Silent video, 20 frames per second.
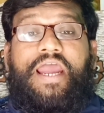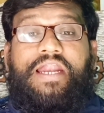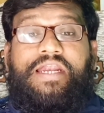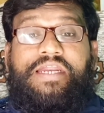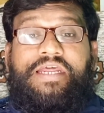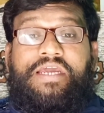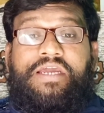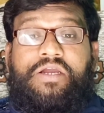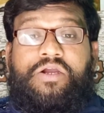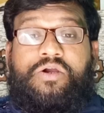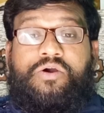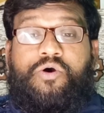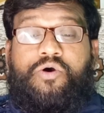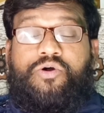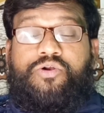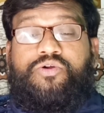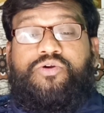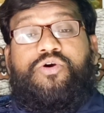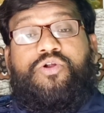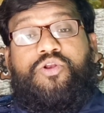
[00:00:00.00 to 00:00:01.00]
এটি
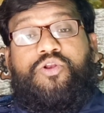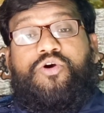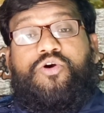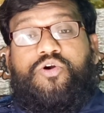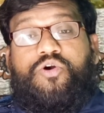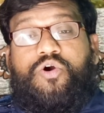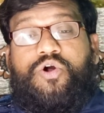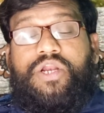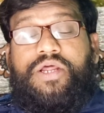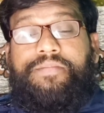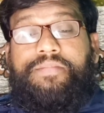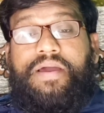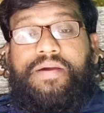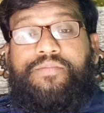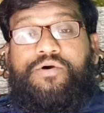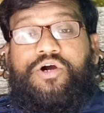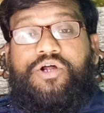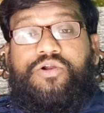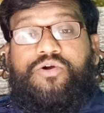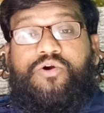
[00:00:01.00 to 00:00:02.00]
কোন কোন লক্ষণে
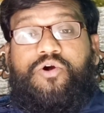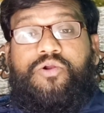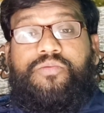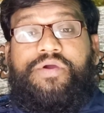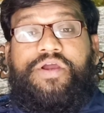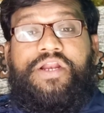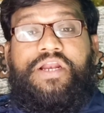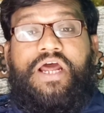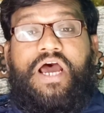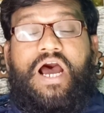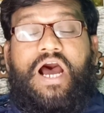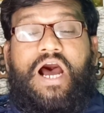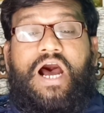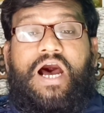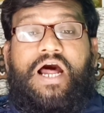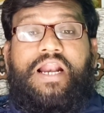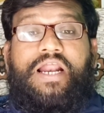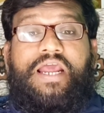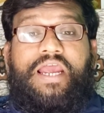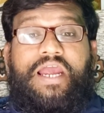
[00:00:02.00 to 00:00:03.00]
ব্যবহার করবেন
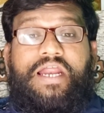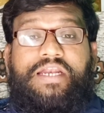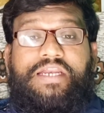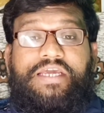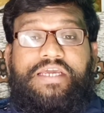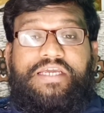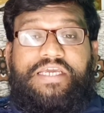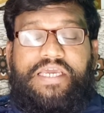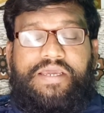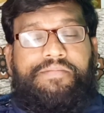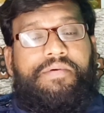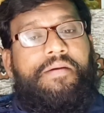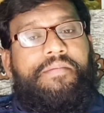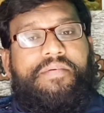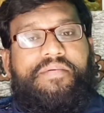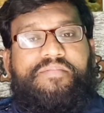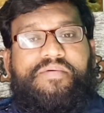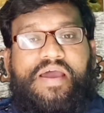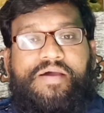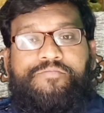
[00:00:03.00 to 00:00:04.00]
আর এটি
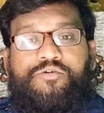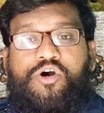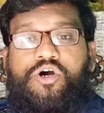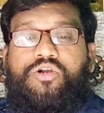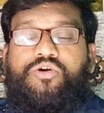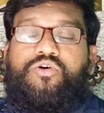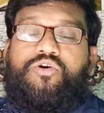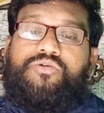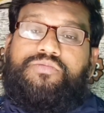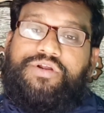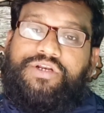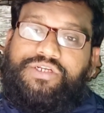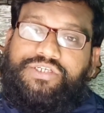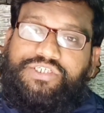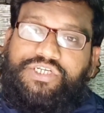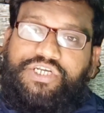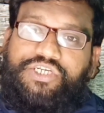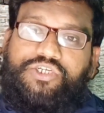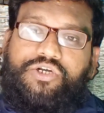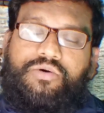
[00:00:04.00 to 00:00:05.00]
কিভাবে ব্যবহার করবেন
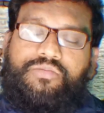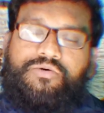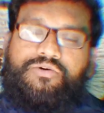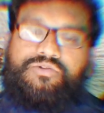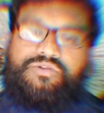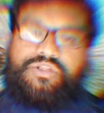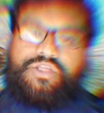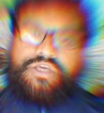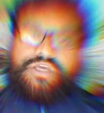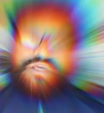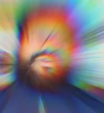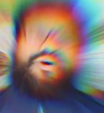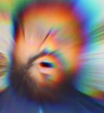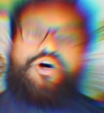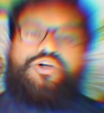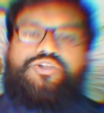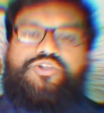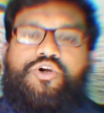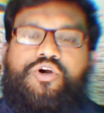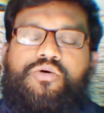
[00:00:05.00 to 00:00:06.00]
সে সম্বন্ধে
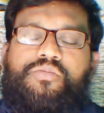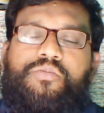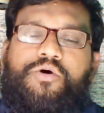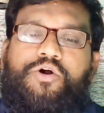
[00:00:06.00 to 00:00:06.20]
দর্শক